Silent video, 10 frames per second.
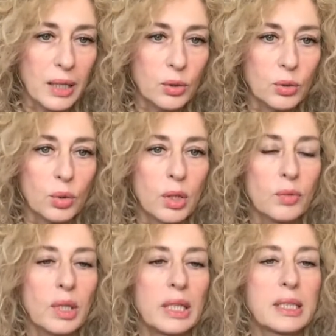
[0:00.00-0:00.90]
contro la
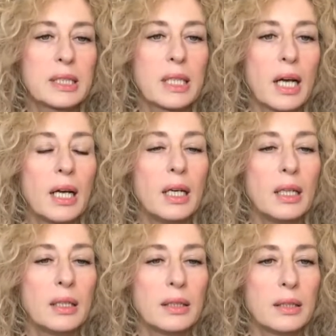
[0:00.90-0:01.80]
violenza
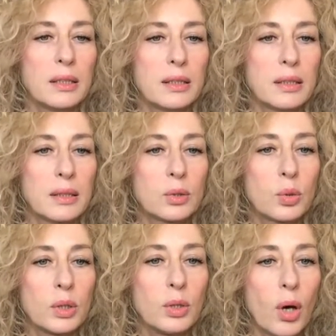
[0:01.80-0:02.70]
eh,
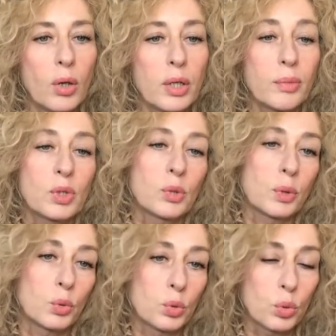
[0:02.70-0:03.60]
sulle donne, ma
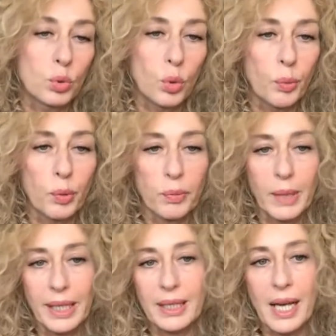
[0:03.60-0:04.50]
soprattutto dopo
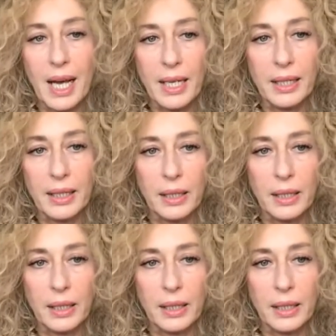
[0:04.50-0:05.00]
ormai anni